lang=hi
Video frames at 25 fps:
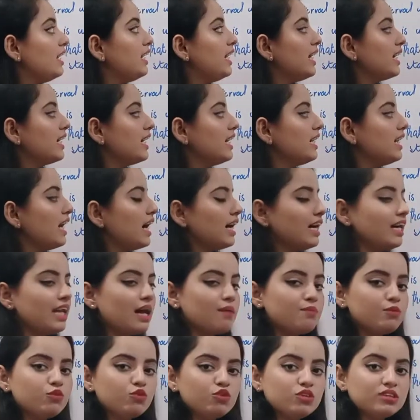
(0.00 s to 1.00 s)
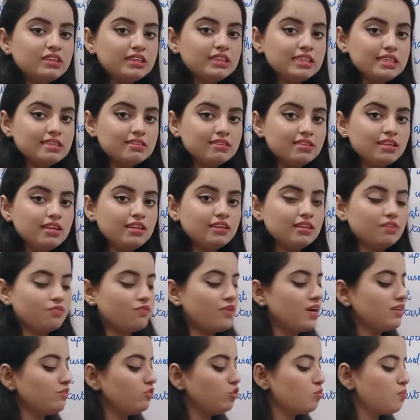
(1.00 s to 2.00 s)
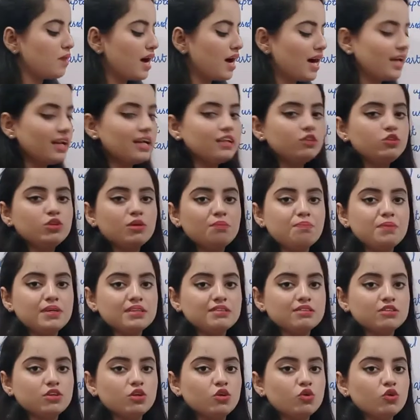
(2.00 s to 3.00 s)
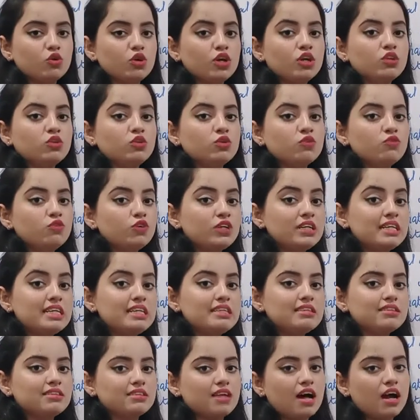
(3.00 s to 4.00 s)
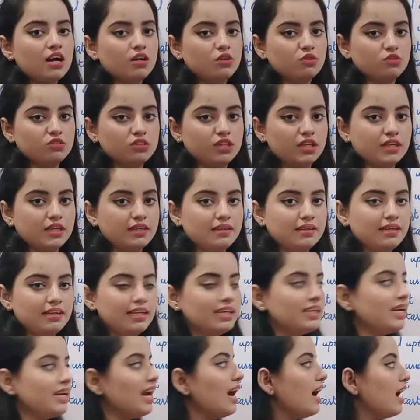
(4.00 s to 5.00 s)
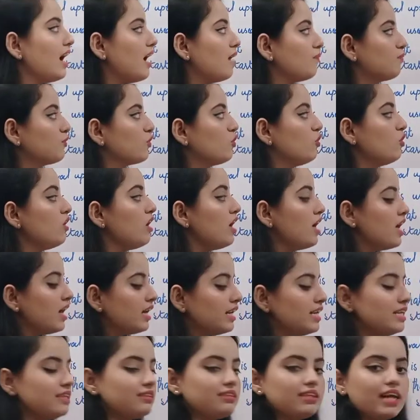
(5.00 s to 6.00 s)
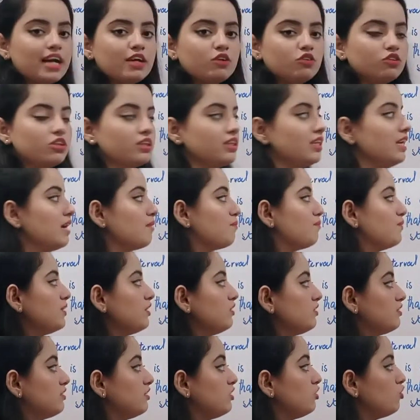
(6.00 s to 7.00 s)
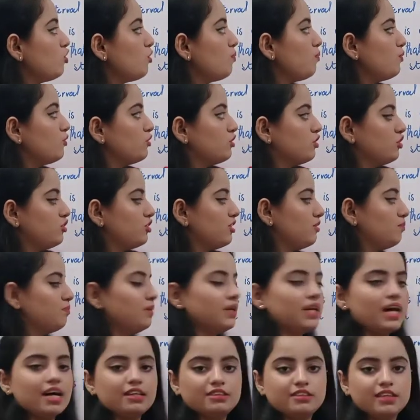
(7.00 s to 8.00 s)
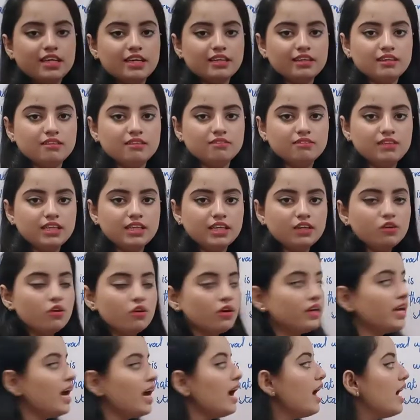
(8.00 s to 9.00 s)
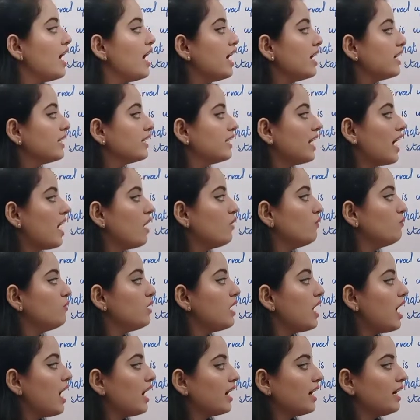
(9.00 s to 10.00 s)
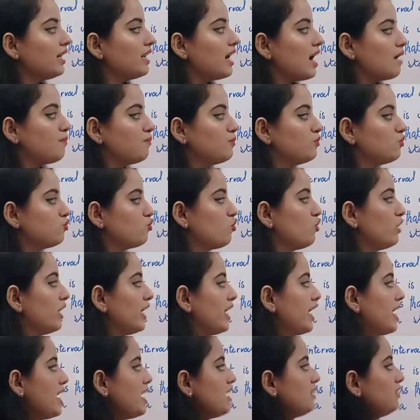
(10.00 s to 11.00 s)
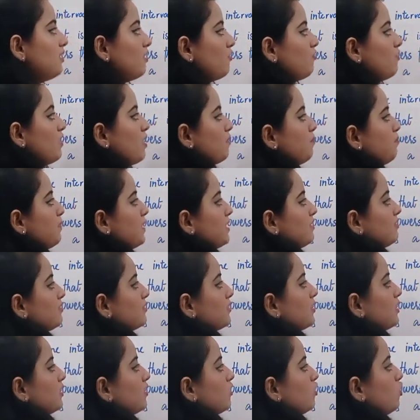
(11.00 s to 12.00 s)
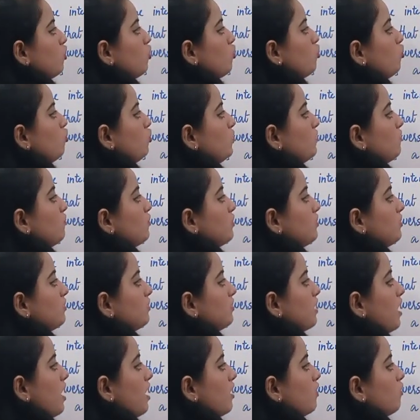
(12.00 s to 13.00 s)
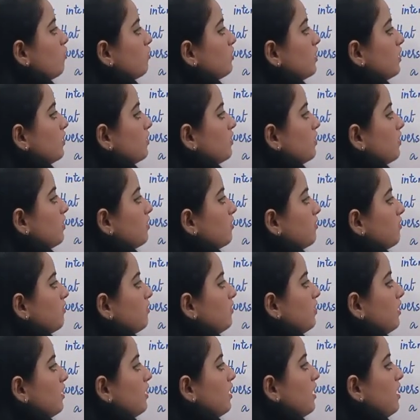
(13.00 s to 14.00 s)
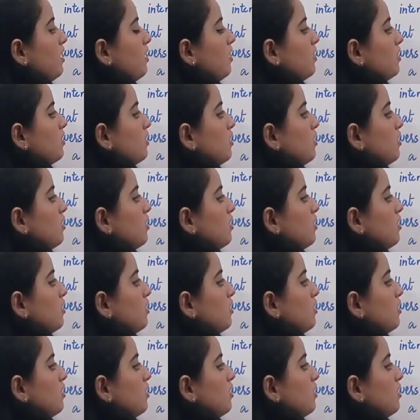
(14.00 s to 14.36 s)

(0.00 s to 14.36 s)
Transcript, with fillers: लेकिन अगर आप उसको तीसरी दफ़ा दोबारा जो प्रेस करोगे तो वो रीस्टार्ट हो जाएगी ठीक है आपको रीस्टार्ट हो जाएगी अपनी ज़ीरो पोजिशन पर आ जाएगी ठीक हो गया क्या हुआ अगर आप उसको एक दफ़ा प्रेस करते हो तो वो स्टार्ट हो जाती है ठीक है